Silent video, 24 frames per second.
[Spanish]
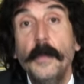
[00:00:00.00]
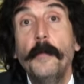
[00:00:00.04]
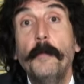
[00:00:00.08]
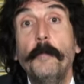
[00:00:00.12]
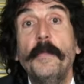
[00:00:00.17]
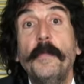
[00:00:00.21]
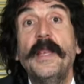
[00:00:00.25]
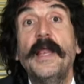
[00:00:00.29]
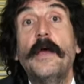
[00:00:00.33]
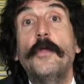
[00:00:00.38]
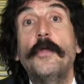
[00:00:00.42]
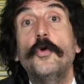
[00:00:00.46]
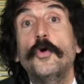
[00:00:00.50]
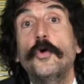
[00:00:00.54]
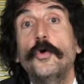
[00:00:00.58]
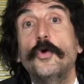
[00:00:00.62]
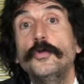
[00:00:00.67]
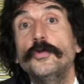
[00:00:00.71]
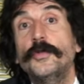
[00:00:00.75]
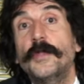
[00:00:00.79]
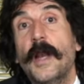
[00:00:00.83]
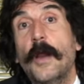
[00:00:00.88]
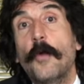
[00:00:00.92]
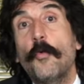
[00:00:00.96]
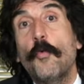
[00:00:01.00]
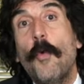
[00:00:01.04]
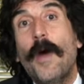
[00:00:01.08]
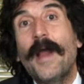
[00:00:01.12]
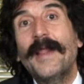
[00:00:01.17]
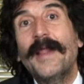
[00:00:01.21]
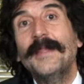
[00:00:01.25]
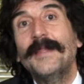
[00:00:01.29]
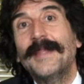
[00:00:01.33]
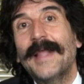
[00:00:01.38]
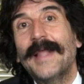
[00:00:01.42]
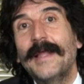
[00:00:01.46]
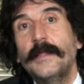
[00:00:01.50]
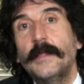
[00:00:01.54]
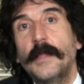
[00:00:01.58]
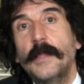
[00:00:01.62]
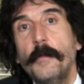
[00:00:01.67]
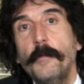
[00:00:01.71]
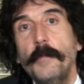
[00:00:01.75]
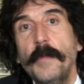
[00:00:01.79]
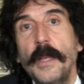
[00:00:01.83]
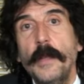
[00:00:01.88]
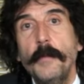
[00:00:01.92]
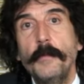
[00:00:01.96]
mirado contra
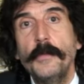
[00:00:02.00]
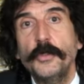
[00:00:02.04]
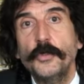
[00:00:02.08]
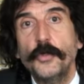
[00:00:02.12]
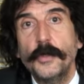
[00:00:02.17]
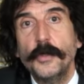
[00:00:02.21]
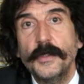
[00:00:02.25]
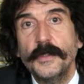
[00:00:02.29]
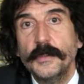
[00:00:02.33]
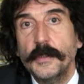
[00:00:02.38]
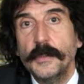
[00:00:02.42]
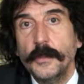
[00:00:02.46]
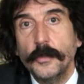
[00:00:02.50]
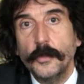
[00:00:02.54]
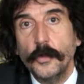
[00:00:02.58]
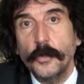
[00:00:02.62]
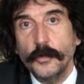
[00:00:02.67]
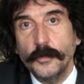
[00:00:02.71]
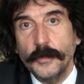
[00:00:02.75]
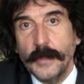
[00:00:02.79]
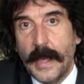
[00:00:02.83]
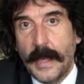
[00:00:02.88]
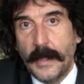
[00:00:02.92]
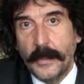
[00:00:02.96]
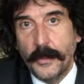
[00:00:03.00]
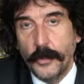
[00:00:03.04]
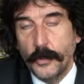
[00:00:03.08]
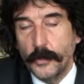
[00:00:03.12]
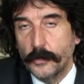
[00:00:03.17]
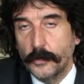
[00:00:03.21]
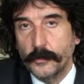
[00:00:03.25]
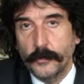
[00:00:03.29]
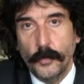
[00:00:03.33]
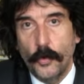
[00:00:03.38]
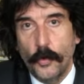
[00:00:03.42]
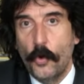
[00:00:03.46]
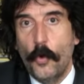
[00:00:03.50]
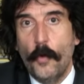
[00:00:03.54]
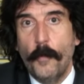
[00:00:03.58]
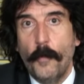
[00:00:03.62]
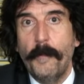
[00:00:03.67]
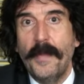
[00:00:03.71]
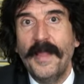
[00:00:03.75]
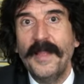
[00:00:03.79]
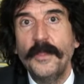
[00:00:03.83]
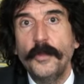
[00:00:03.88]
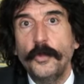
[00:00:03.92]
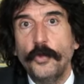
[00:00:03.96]
43 mil millones en dos años, o
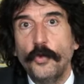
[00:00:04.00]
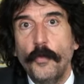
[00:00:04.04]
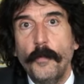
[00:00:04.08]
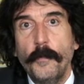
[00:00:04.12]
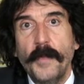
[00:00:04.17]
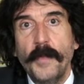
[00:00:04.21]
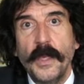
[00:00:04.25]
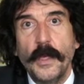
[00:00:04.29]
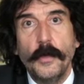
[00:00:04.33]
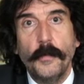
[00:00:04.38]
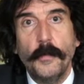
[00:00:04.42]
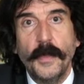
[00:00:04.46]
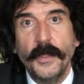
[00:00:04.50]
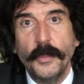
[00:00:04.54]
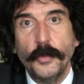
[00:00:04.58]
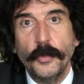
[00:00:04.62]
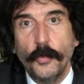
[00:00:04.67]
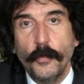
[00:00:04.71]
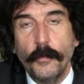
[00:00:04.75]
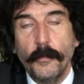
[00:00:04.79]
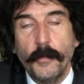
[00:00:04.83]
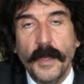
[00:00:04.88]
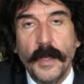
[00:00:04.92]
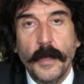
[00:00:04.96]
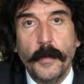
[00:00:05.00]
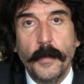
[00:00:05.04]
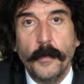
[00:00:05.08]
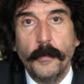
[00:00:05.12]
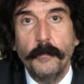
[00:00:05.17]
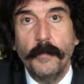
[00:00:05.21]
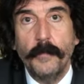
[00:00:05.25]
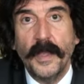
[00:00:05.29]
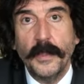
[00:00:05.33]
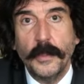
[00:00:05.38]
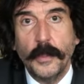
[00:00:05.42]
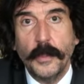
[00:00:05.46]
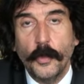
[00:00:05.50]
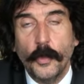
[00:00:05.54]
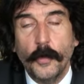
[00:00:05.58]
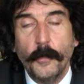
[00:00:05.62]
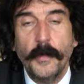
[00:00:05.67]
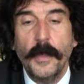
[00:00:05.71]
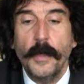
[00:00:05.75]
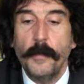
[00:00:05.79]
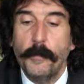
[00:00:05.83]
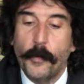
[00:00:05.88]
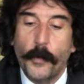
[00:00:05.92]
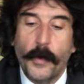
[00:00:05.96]
21 mil, 21 22
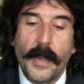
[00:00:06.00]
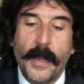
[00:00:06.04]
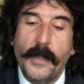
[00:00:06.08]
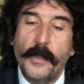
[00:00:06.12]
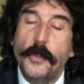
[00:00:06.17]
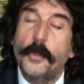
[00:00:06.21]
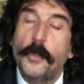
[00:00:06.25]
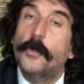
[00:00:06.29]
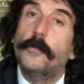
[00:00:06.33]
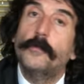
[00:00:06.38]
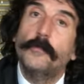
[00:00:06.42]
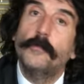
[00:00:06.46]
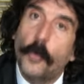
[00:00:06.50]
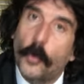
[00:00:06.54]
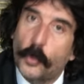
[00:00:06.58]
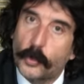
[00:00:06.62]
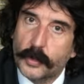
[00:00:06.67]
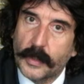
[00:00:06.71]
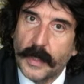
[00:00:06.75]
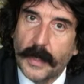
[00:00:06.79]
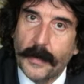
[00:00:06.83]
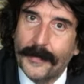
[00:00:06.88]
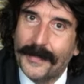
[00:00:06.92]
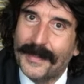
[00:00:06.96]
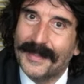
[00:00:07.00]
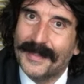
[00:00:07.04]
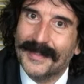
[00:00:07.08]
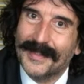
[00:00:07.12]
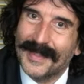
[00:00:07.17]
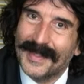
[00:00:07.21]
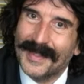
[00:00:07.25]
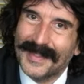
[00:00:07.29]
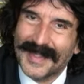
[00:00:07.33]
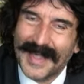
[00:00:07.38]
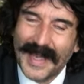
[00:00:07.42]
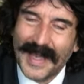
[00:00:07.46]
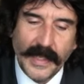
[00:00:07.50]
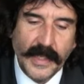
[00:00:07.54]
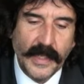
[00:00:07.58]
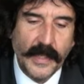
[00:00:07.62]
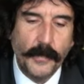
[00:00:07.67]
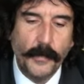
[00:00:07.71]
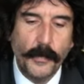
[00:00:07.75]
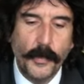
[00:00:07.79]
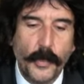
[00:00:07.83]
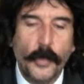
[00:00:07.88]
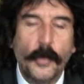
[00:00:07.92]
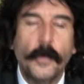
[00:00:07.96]
mil por año, otra vez es
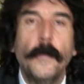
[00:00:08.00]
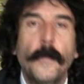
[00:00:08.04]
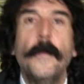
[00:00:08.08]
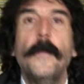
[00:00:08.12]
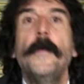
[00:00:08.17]
alivio.